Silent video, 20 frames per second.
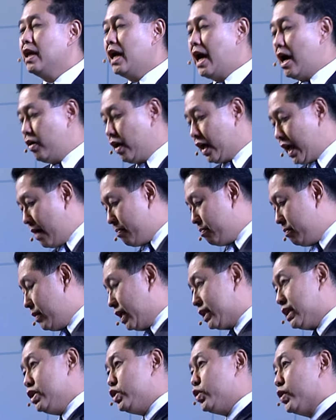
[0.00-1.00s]
เอาละครับมา
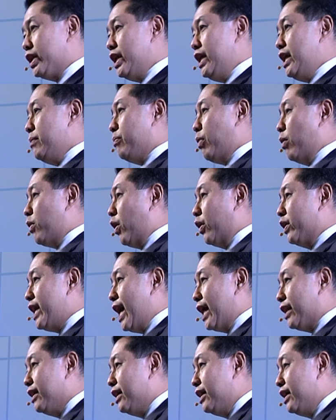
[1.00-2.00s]
ถึงจุดนี้ผมขออนุ
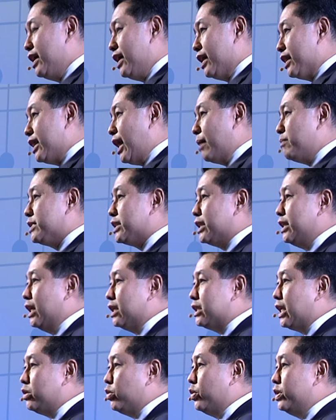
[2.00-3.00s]
ญาตนำเสนอ
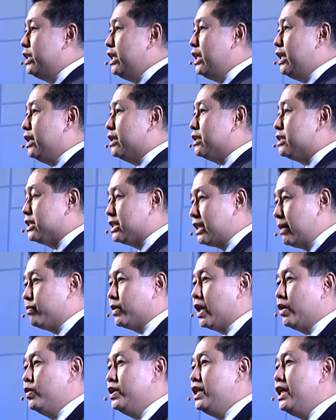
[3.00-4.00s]
เทคโนโลยีสิบเท
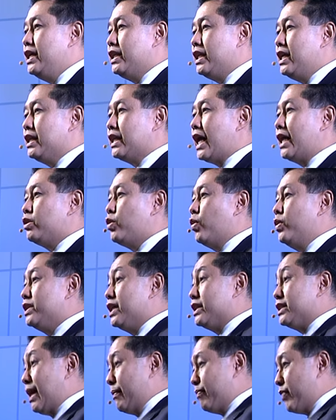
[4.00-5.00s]
คโนโลยีที่ท่านควรจะ
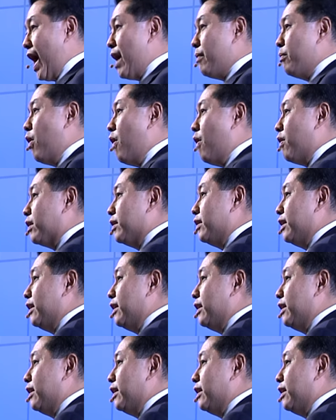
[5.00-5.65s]
จับตามอง